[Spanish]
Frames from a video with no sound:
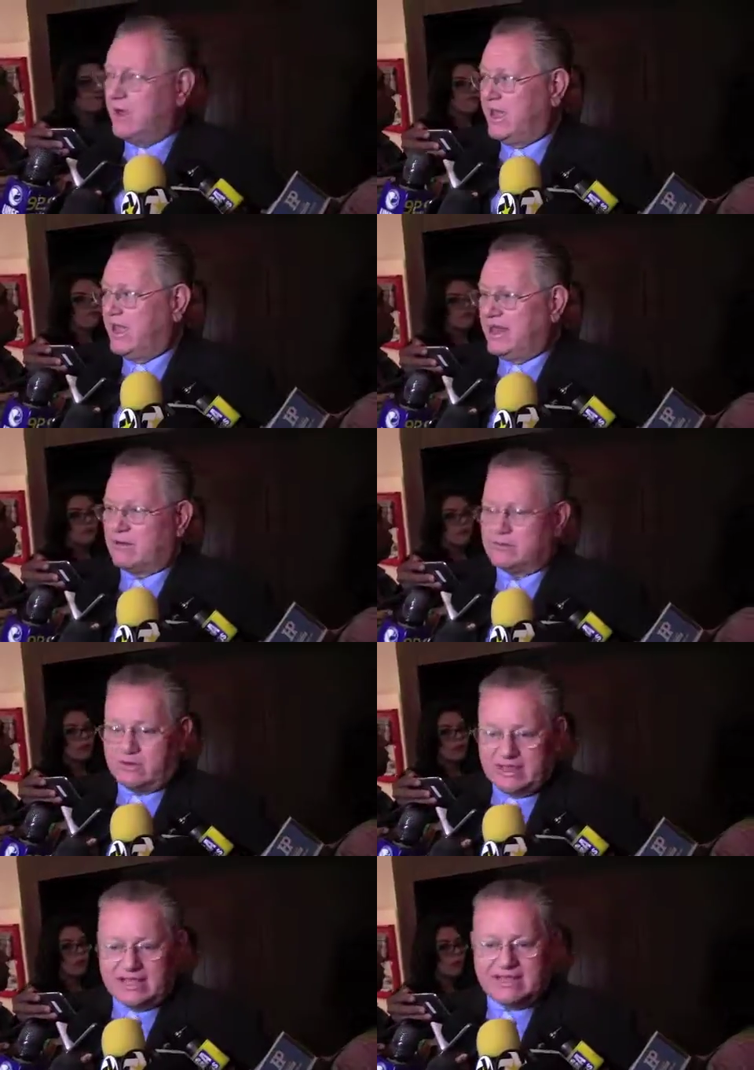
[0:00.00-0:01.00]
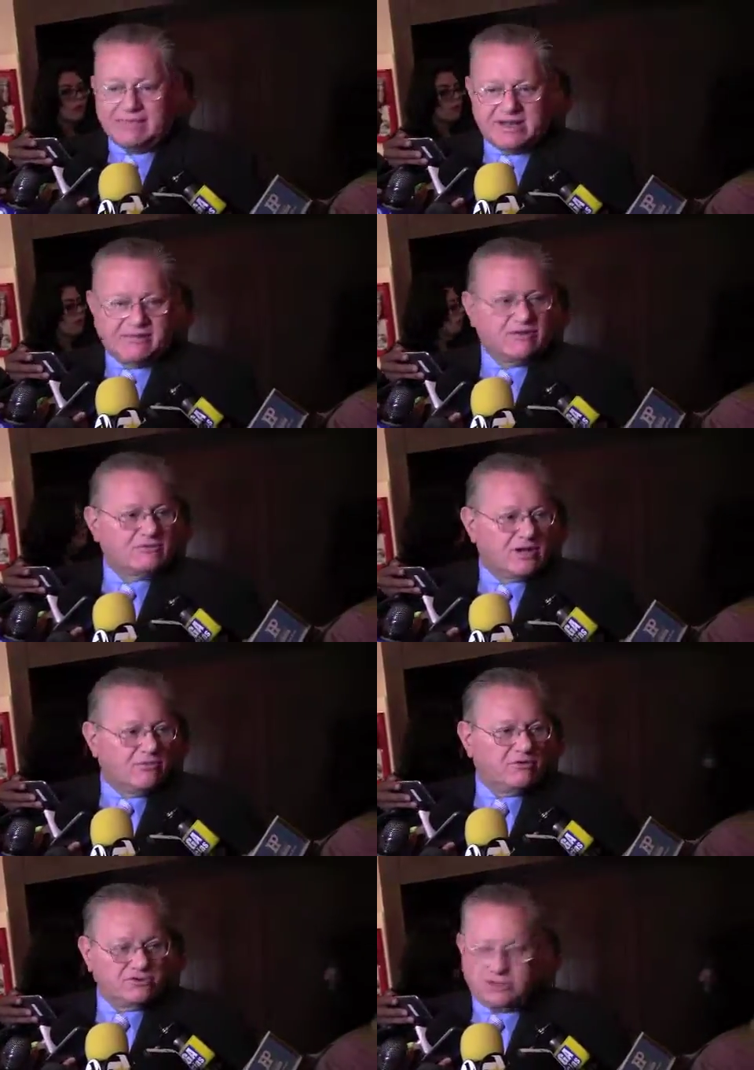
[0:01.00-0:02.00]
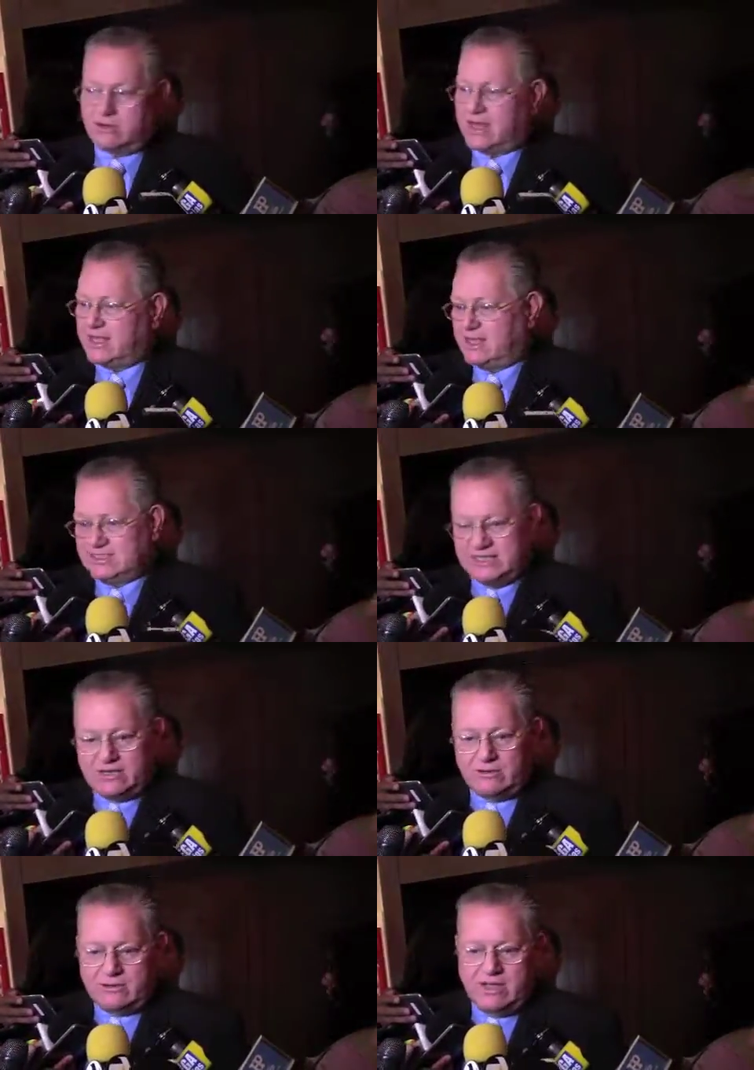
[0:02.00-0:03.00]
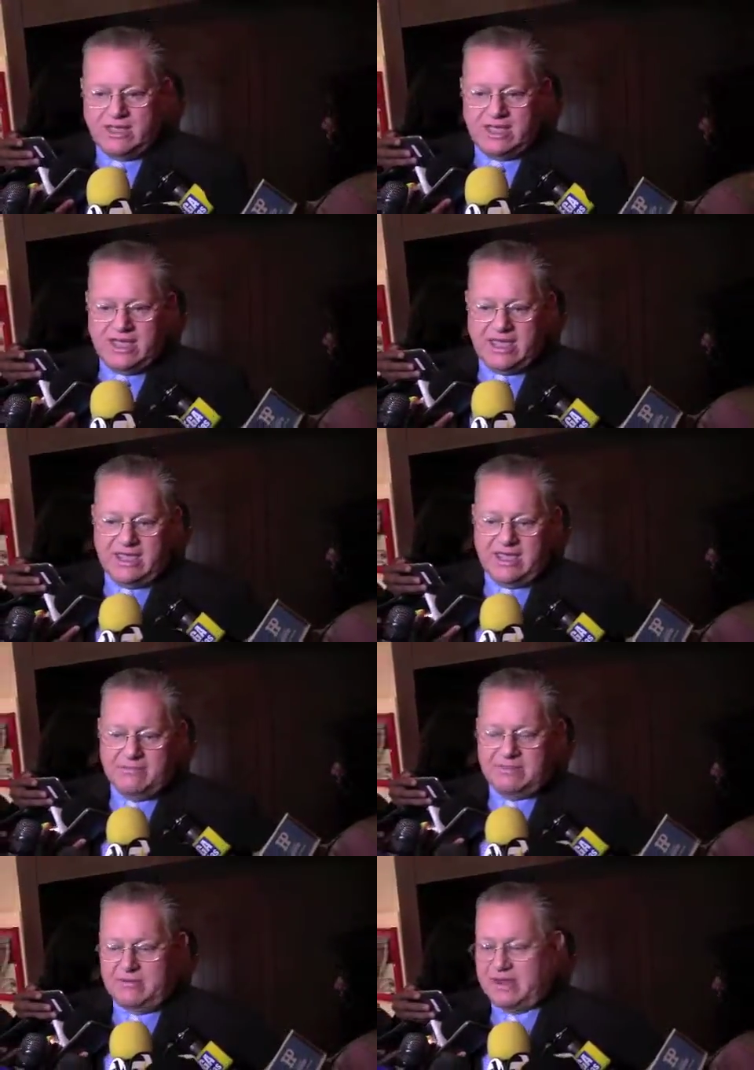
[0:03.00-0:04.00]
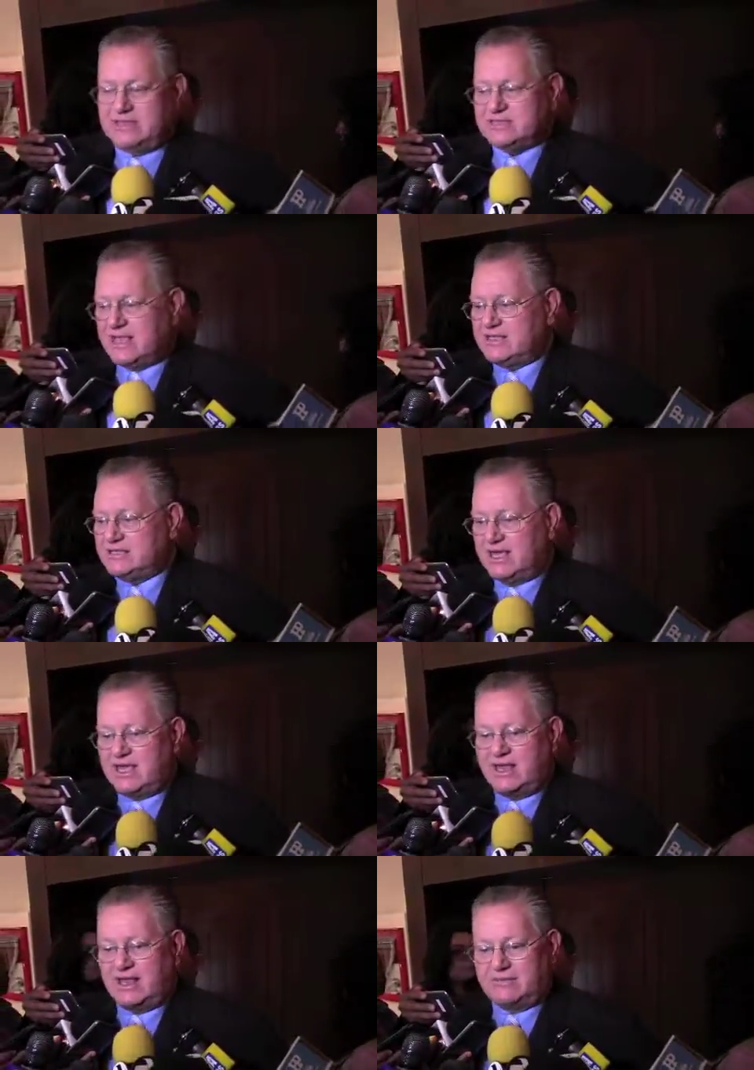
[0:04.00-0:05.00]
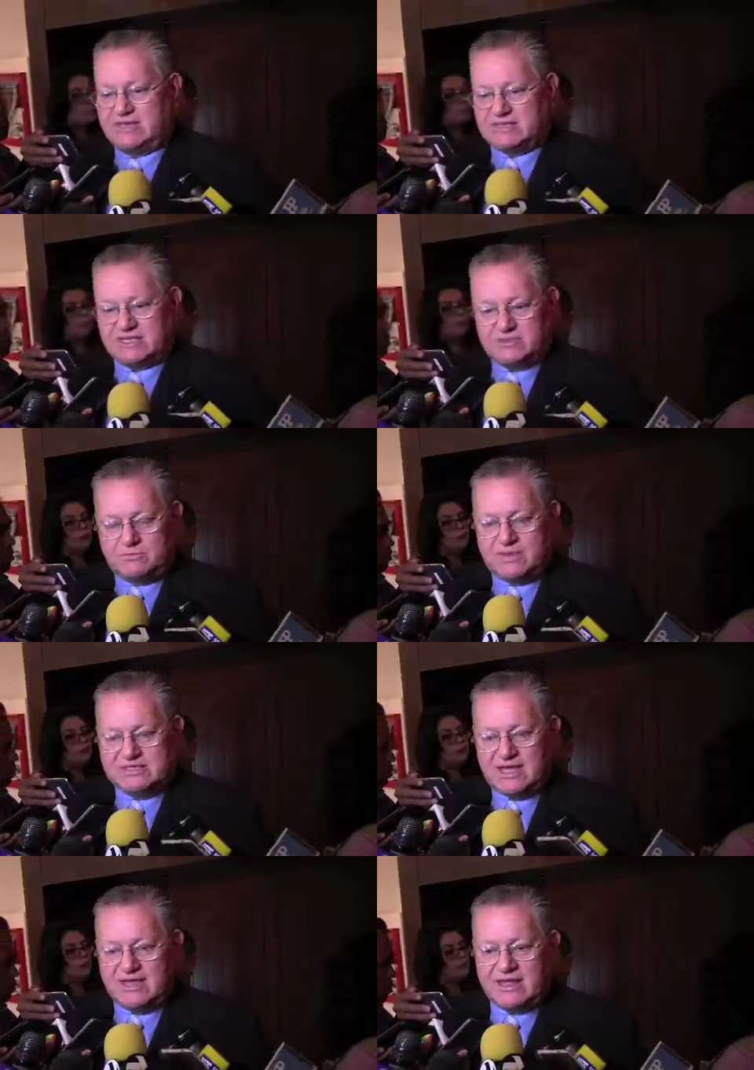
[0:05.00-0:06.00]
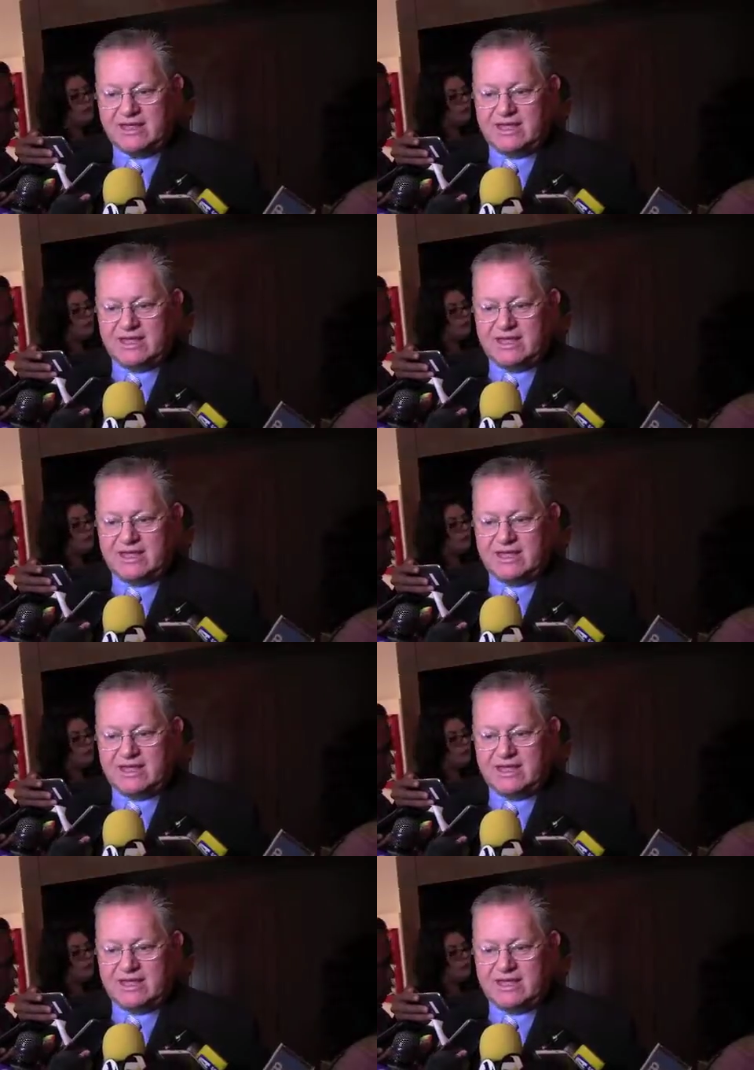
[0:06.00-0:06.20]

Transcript: Eh, la autoridad también ha habido una evolución, hay que decirlo. en primera instancia, en la administración pasada,